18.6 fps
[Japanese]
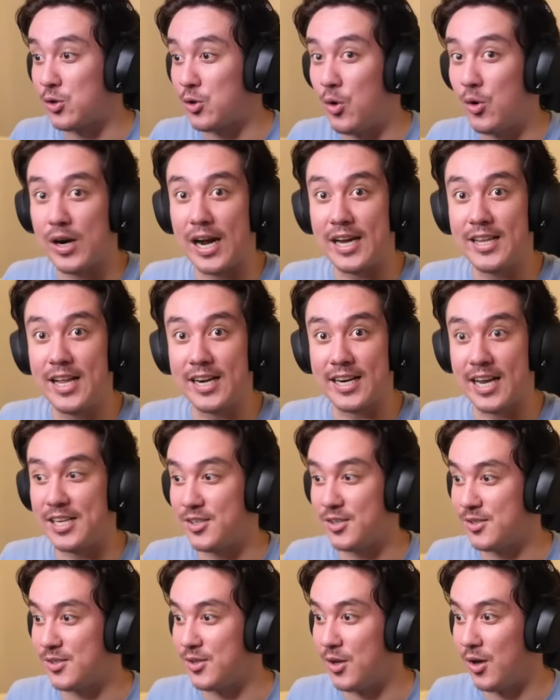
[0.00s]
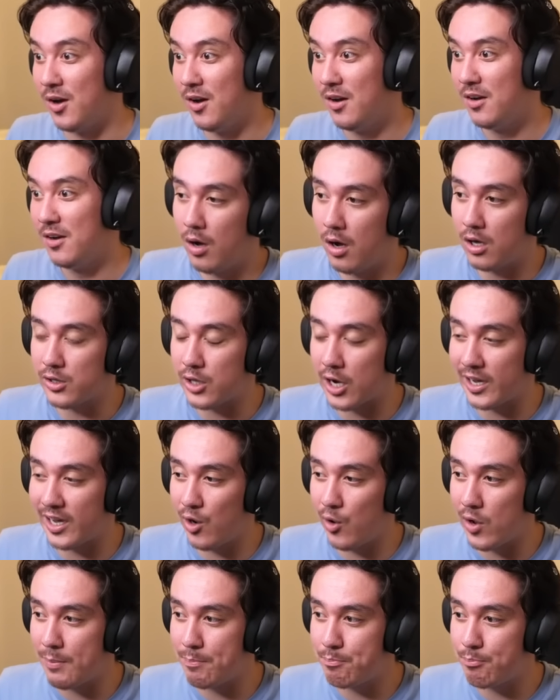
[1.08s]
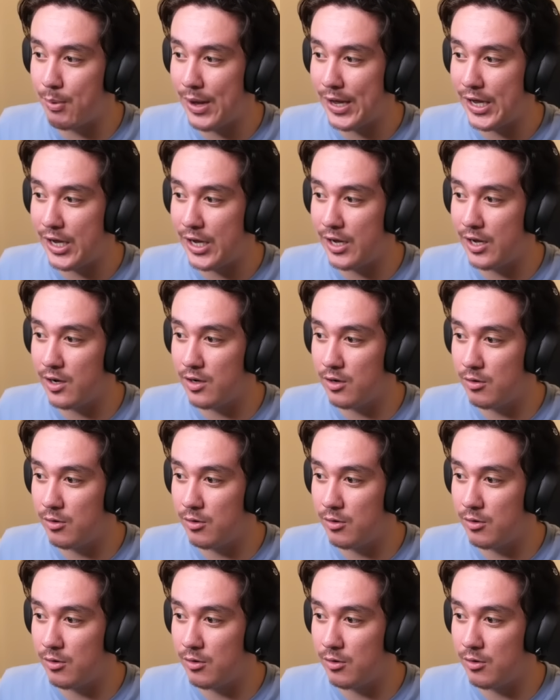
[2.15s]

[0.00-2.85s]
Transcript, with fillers: いぞ今回何建築すんのあ竹をいっぱい